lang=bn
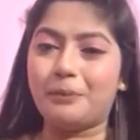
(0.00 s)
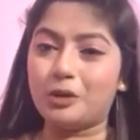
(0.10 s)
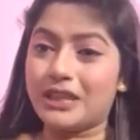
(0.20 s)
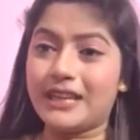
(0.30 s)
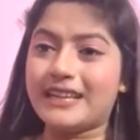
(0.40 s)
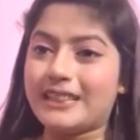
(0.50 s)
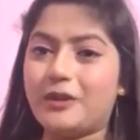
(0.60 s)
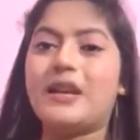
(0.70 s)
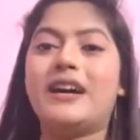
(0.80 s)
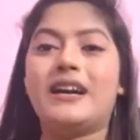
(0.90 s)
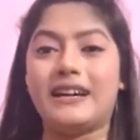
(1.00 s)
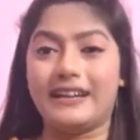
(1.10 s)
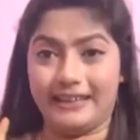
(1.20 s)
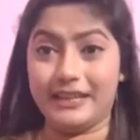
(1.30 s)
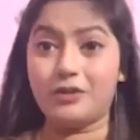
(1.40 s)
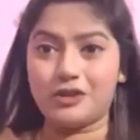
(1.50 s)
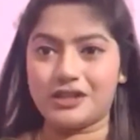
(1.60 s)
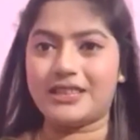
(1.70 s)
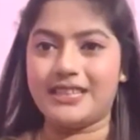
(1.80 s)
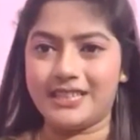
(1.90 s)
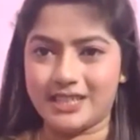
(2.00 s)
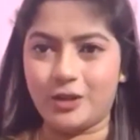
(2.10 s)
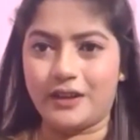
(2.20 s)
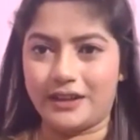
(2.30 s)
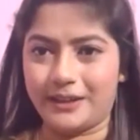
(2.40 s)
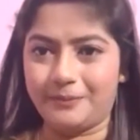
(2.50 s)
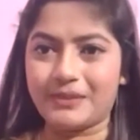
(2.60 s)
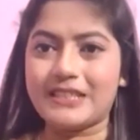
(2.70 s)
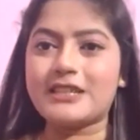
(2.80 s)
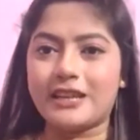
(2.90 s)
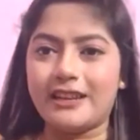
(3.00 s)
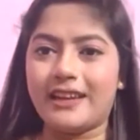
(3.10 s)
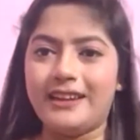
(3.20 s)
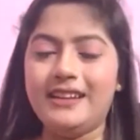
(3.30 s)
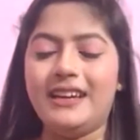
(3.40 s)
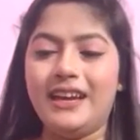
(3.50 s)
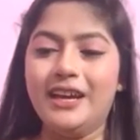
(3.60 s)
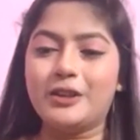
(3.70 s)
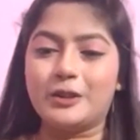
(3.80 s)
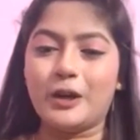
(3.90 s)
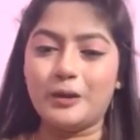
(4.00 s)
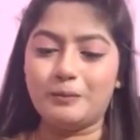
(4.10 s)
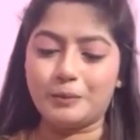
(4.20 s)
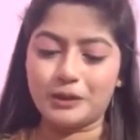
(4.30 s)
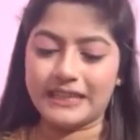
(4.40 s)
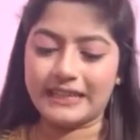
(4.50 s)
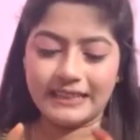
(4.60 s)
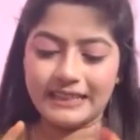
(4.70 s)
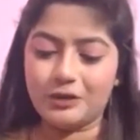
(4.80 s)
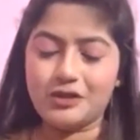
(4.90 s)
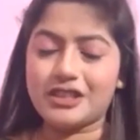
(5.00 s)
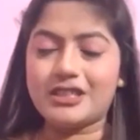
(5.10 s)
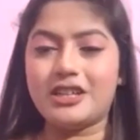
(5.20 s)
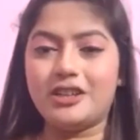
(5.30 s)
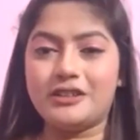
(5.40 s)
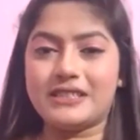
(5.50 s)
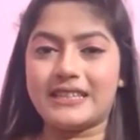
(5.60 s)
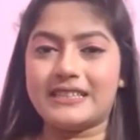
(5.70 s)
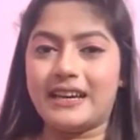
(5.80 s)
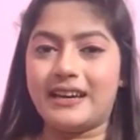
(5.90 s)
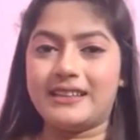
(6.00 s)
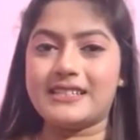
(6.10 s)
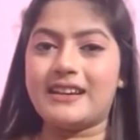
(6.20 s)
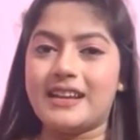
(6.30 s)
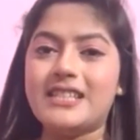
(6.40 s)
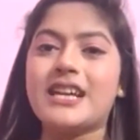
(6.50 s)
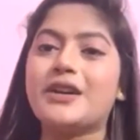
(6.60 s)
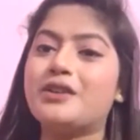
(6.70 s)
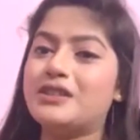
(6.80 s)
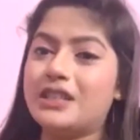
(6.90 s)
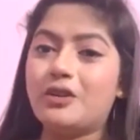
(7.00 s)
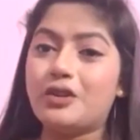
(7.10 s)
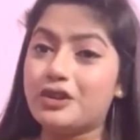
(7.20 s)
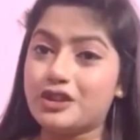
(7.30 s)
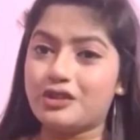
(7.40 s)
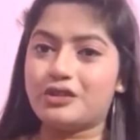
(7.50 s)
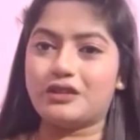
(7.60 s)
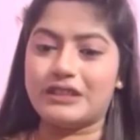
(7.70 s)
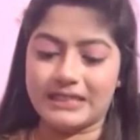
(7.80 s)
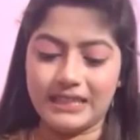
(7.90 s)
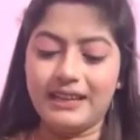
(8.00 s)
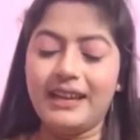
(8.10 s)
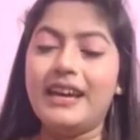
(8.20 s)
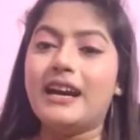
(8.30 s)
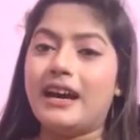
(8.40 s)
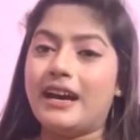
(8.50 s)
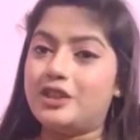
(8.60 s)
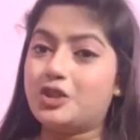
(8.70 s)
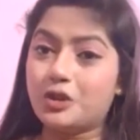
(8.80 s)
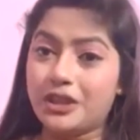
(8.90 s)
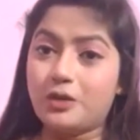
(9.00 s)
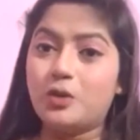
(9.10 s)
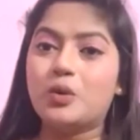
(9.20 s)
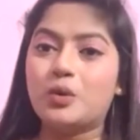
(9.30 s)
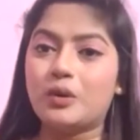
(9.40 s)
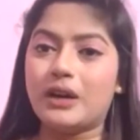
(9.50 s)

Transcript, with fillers: পত্রিকাতে ওরা নিউজটা দিয়েছিল আর কি চ্যানেলাই তো তখন পত্রিকাতে নিউজটা ছিল যে চ্যানেলাই সারাকণ্ঠের অডিশন চলছে যদি কোনো